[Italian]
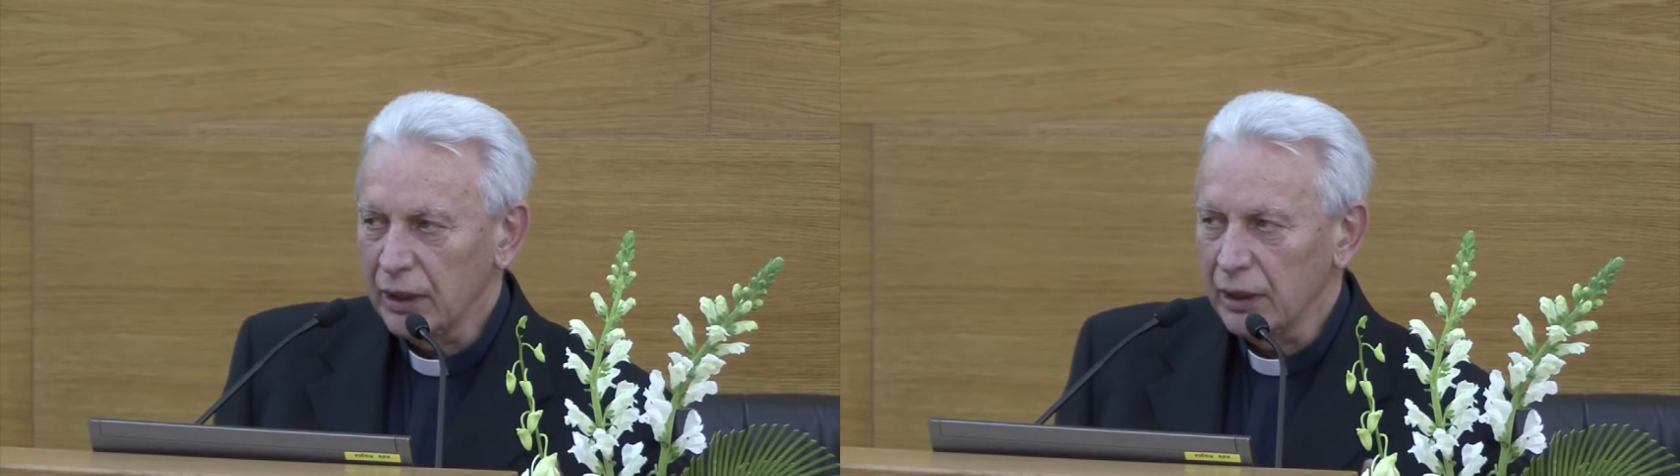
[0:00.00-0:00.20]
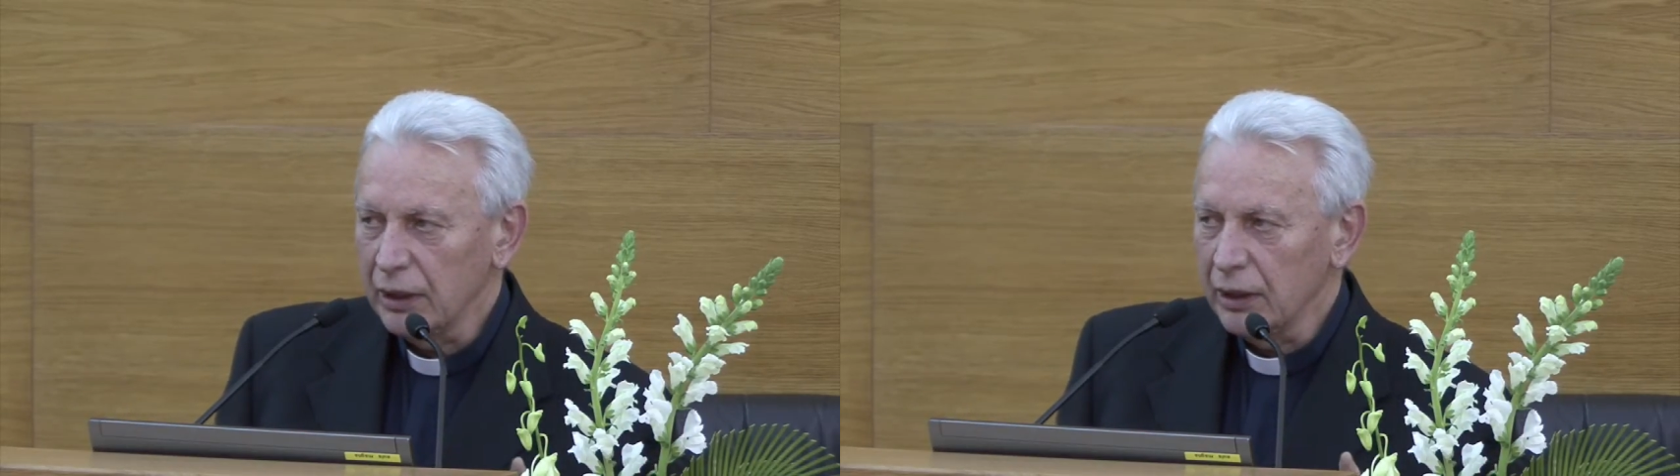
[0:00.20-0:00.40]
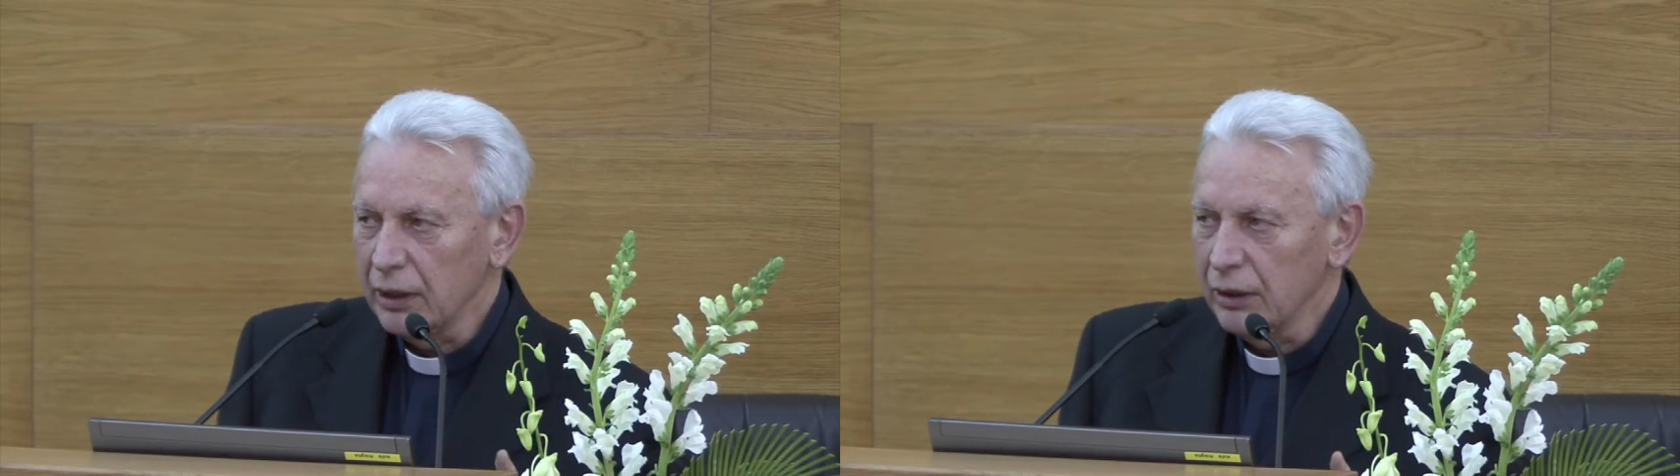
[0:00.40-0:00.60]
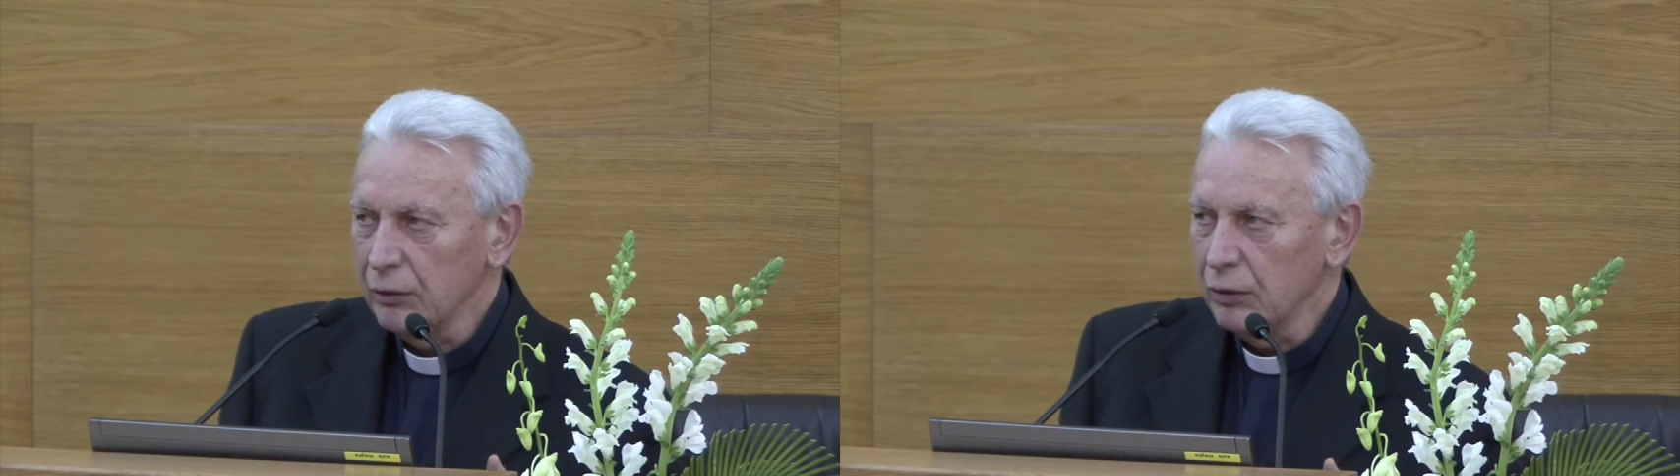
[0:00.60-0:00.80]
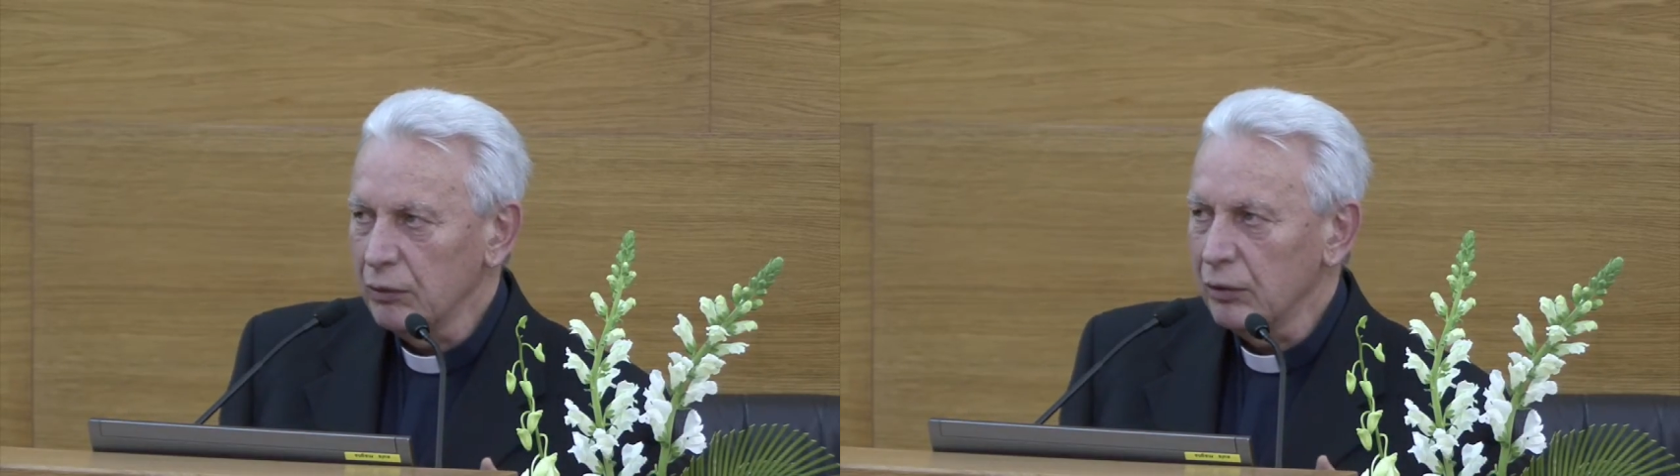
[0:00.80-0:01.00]

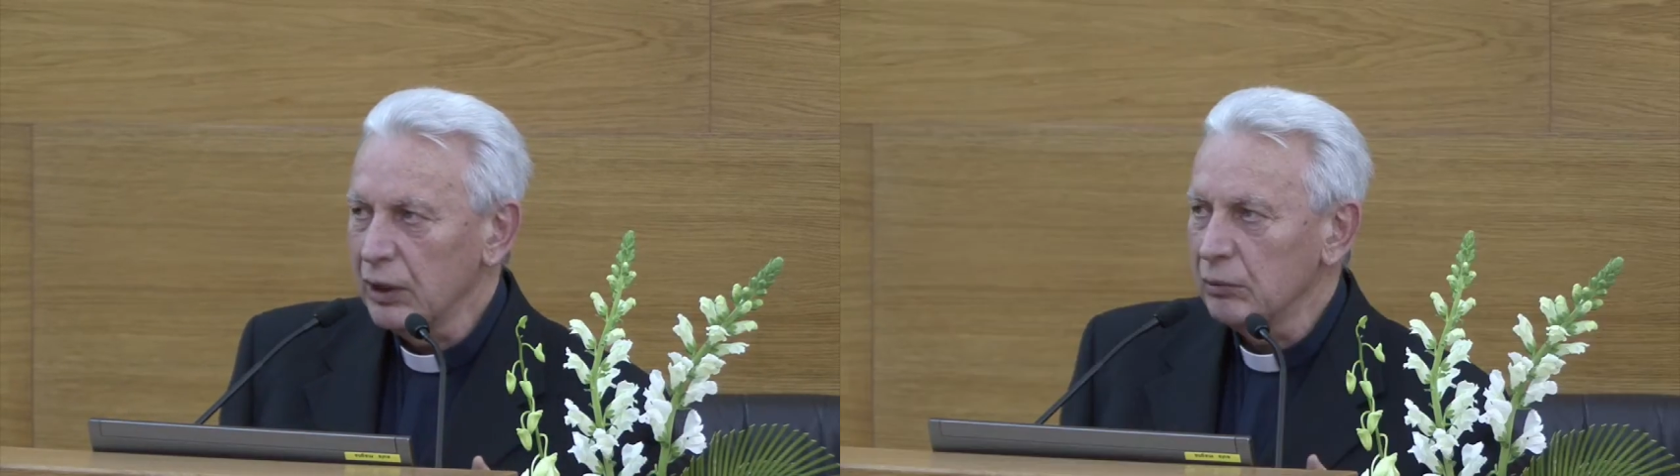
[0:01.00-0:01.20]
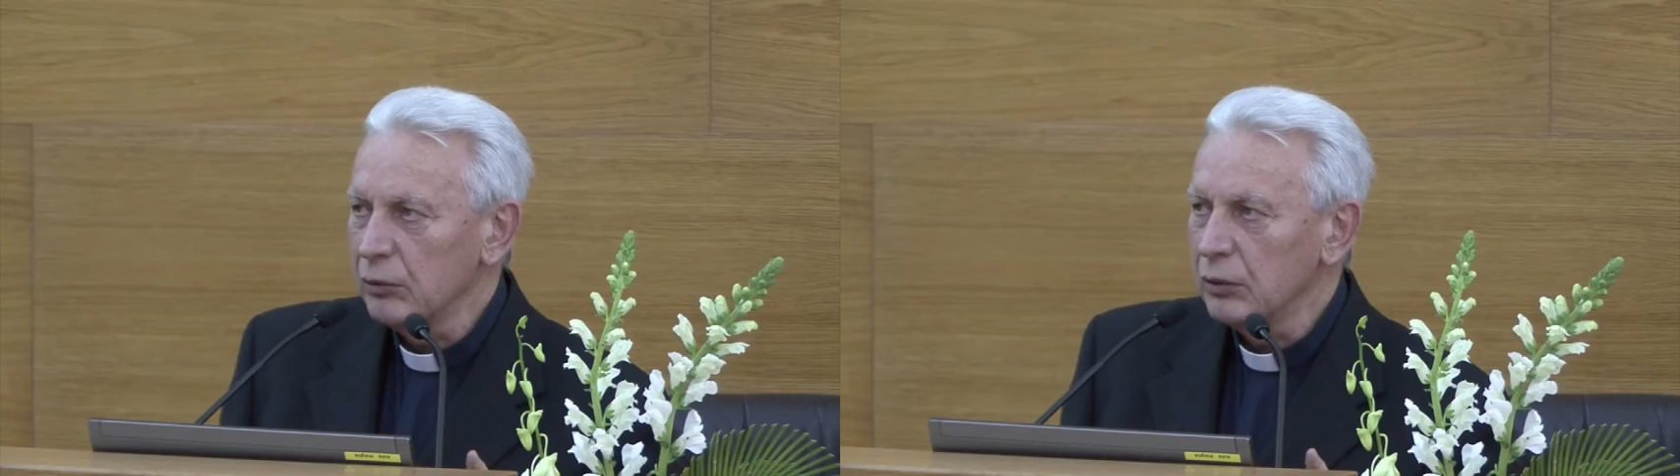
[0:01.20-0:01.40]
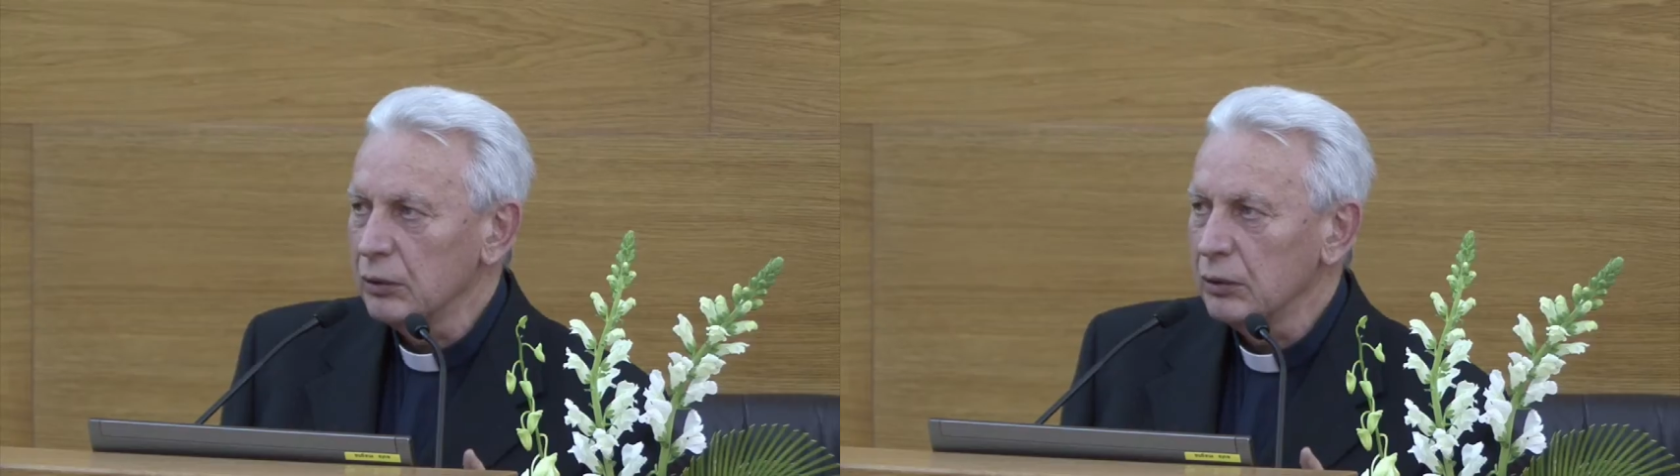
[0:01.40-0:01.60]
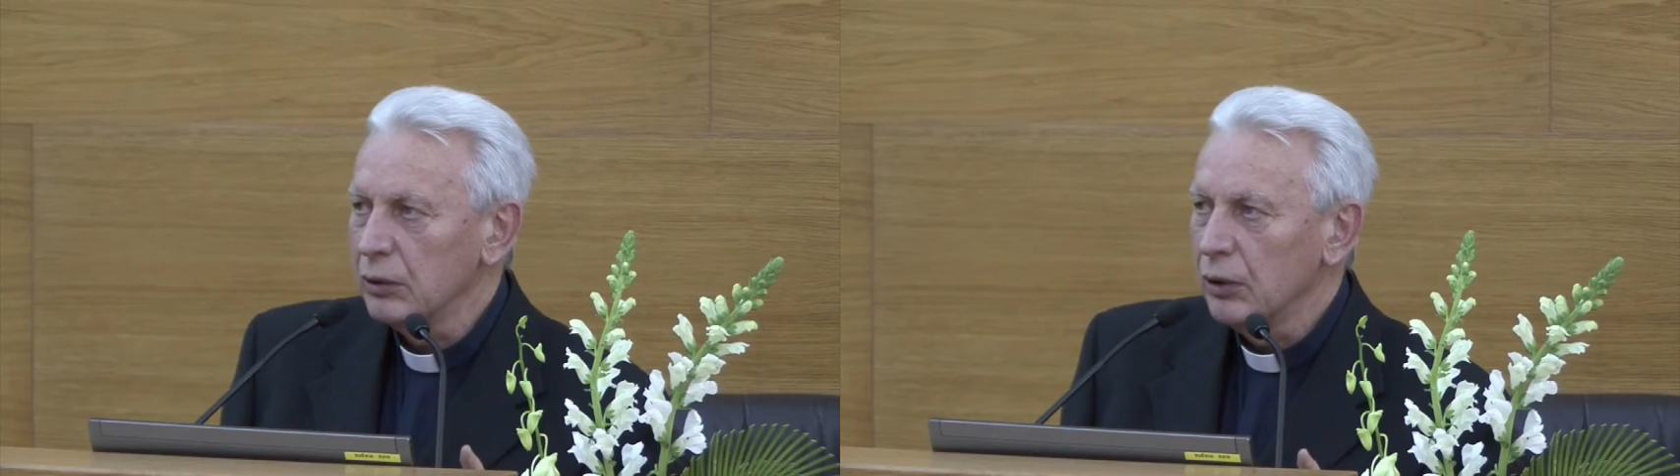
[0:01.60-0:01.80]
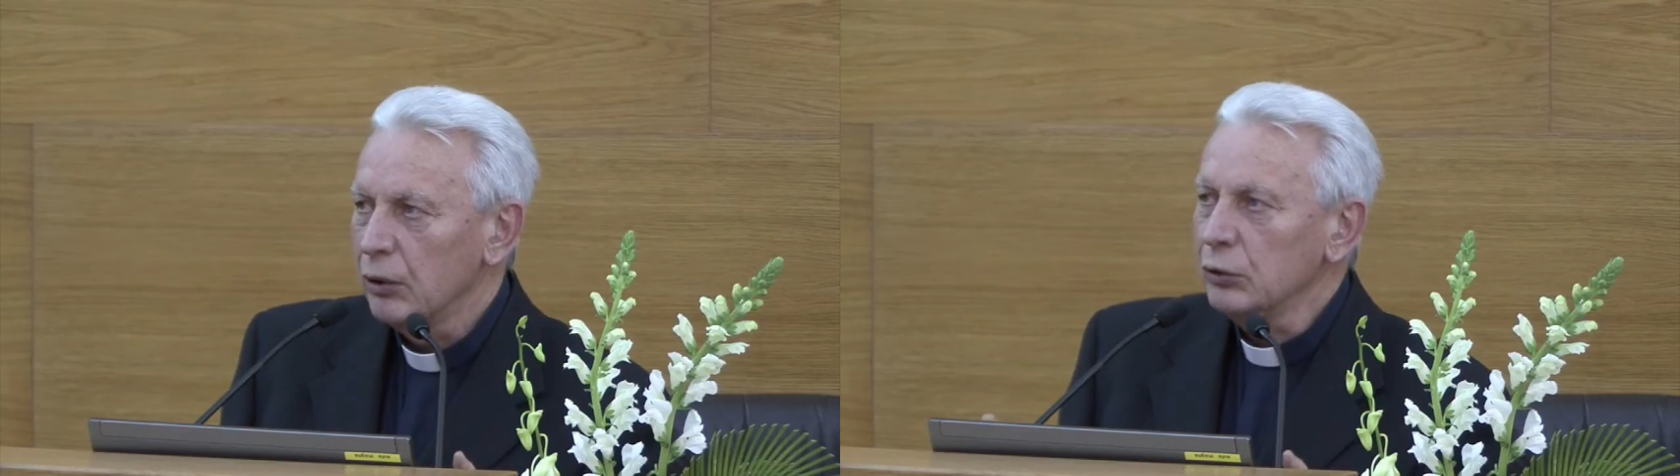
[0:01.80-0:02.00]
e, e noi
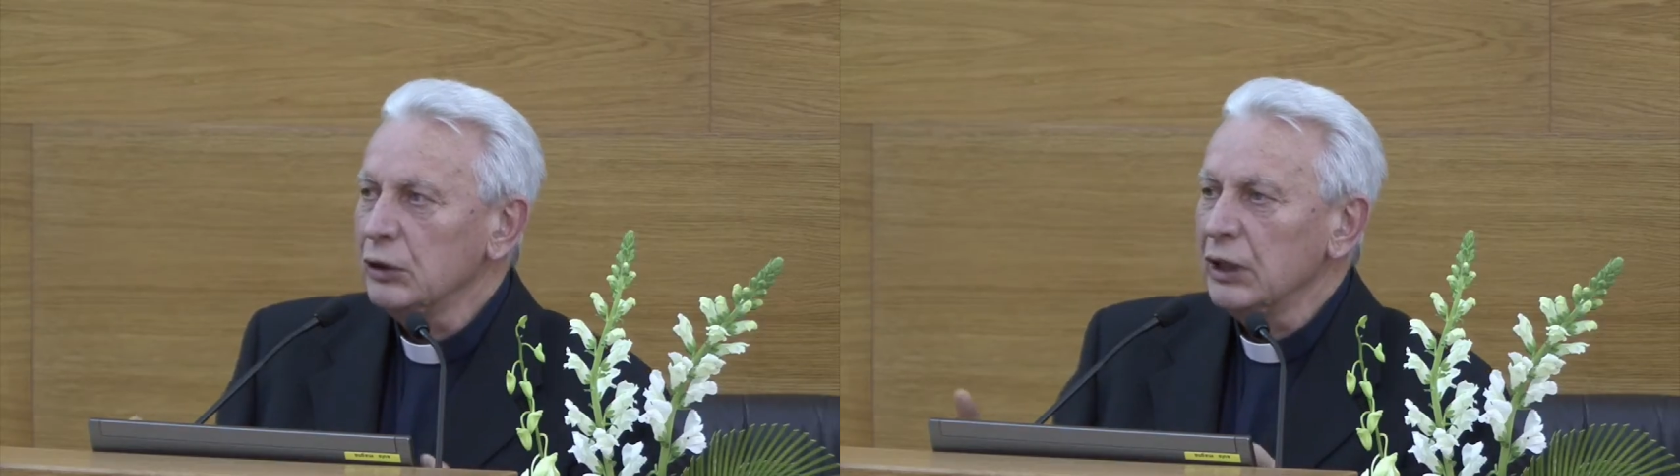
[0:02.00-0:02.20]
vogliamo